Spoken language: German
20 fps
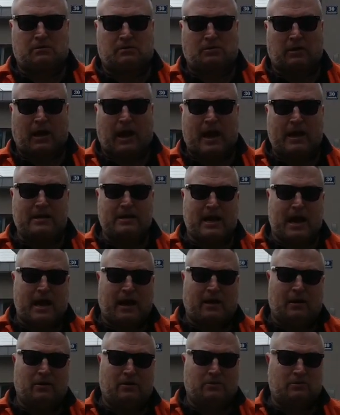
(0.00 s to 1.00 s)
drei
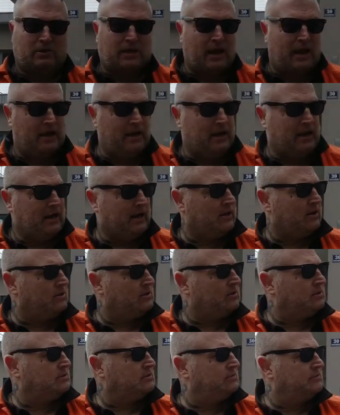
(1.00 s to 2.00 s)
Jahre und keine
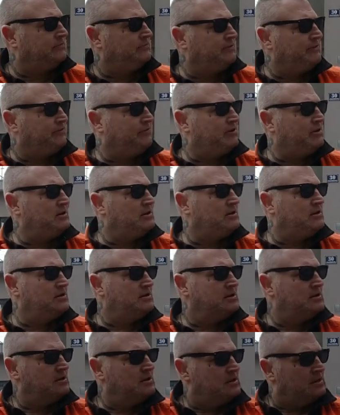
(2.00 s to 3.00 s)
Ahnung, wie viel
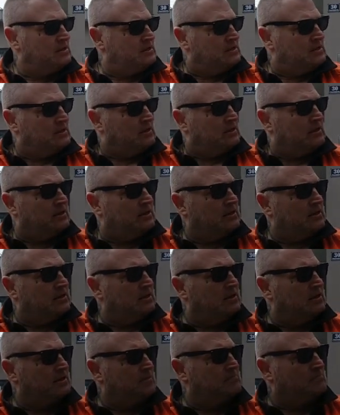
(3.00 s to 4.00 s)
äh,